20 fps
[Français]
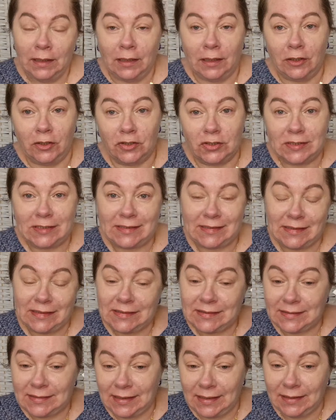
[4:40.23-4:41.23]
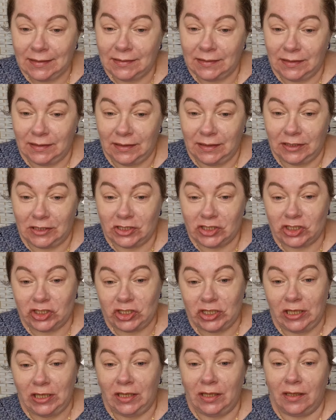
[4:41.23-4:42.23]
le CC de
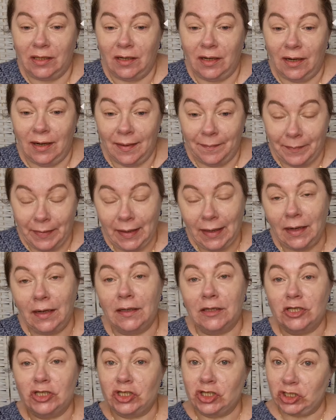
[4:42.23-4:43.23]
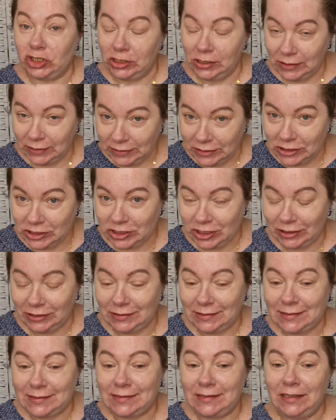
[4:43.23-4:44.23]
chez Lamel. Je l'ai déjà
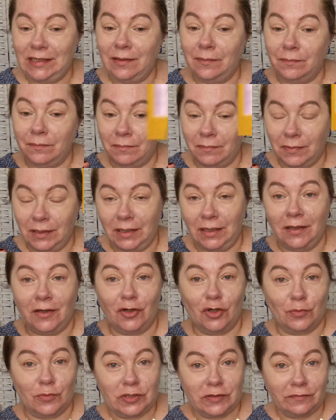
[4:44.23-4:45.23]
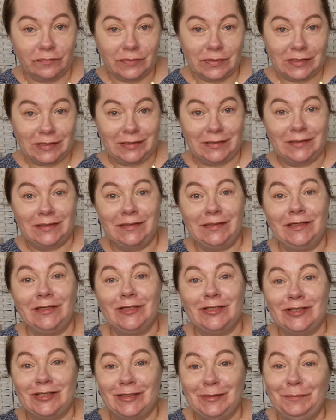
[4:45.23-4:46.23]
testé, mais comme je vous ai
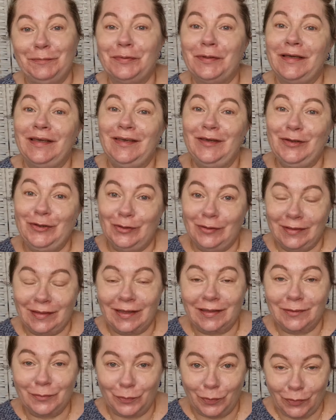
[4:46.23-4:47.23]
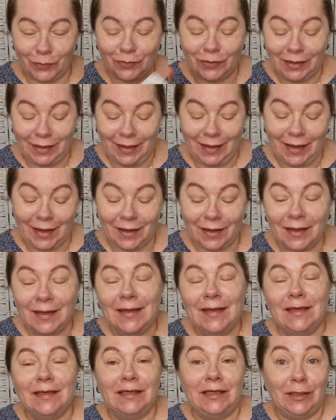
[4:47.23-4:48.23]
dit, j'ai pris une teinte plus claire
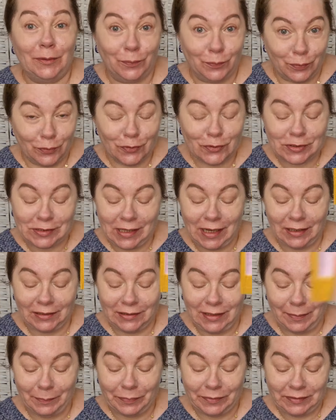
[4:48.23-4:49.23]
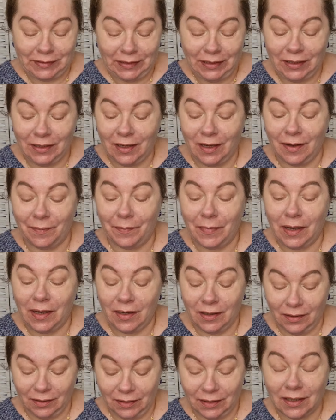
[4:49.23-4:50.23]
qui est plus adaptée à
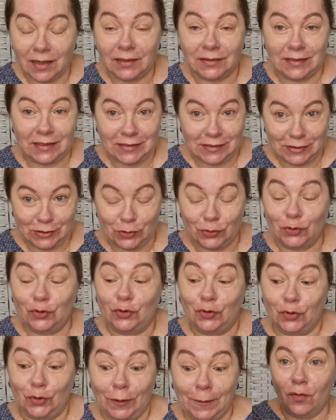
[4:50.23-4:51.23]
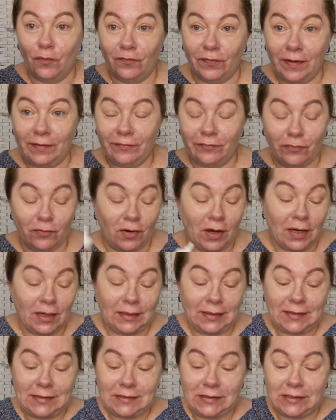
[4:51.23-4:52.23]
ma carnation. Donc, on va
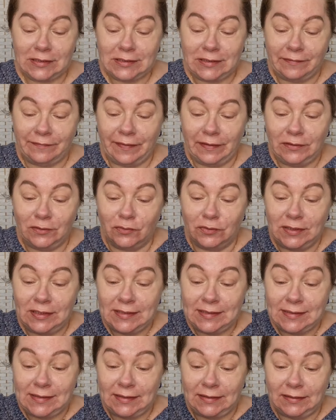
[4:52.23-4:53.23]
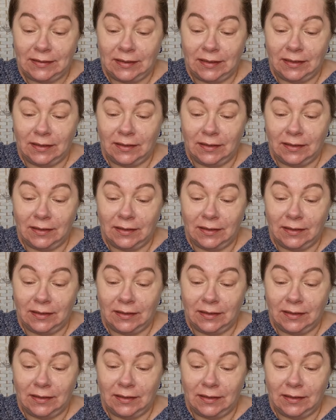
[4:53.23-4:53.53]
voir qu'est-ce que ça va donner cette